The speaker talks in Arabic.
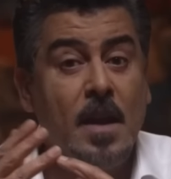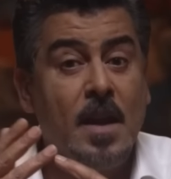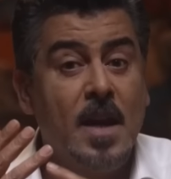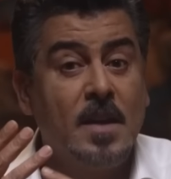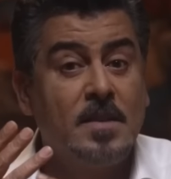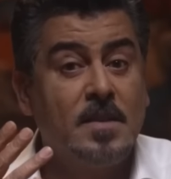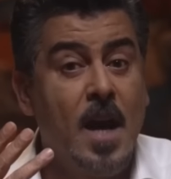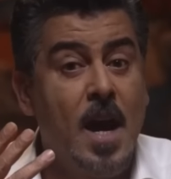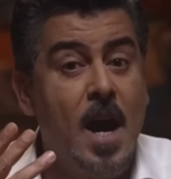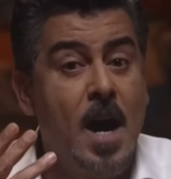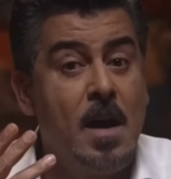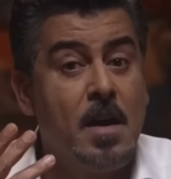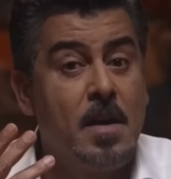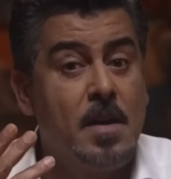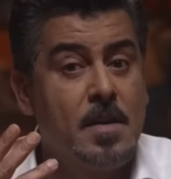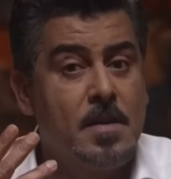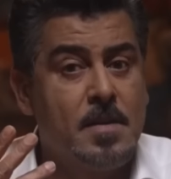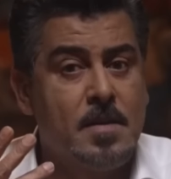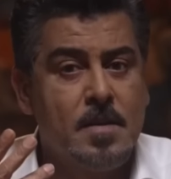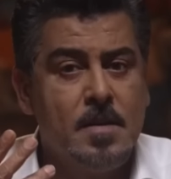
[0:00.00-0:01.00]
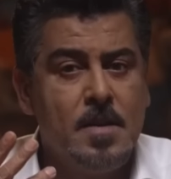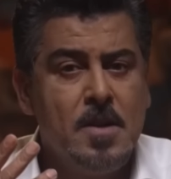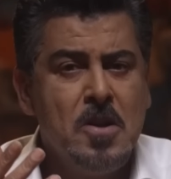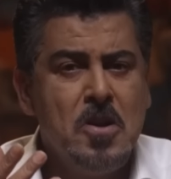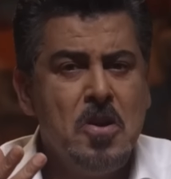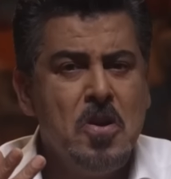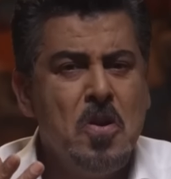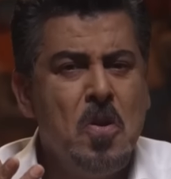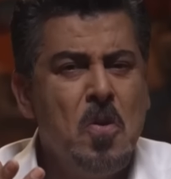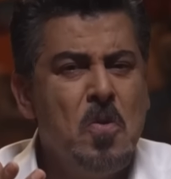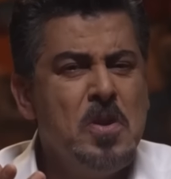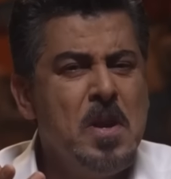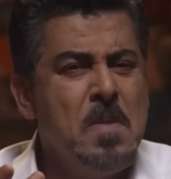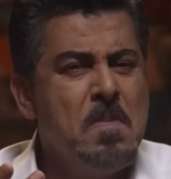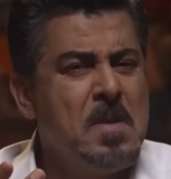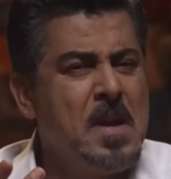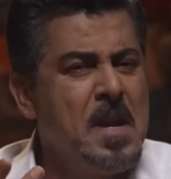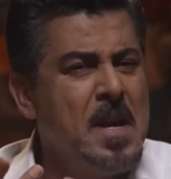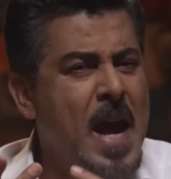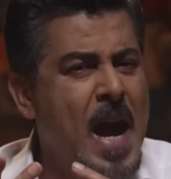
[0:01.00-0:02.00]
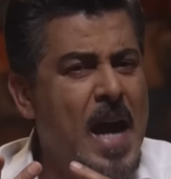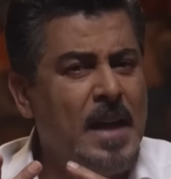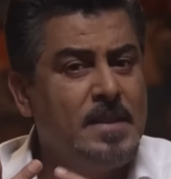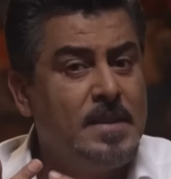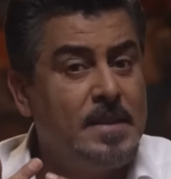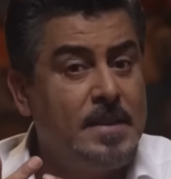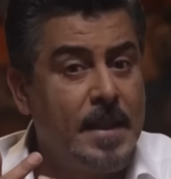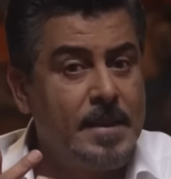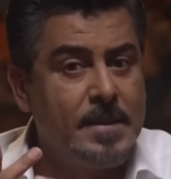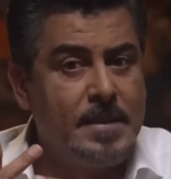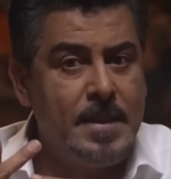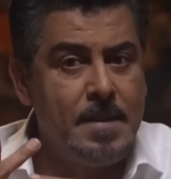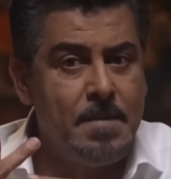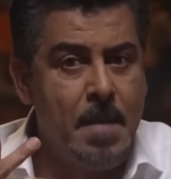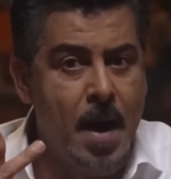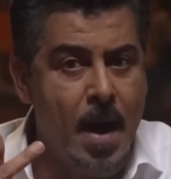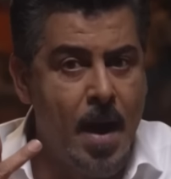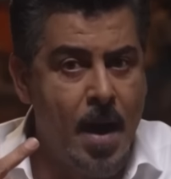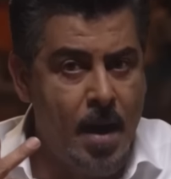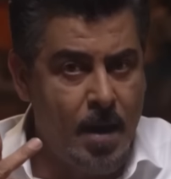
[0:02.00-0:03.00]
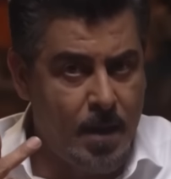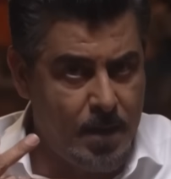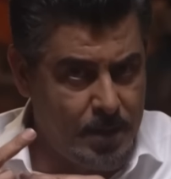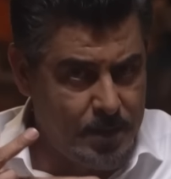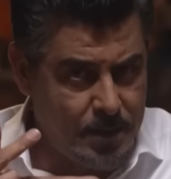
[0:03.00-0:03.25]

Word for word: الخسائر ويمكن حتى الدماء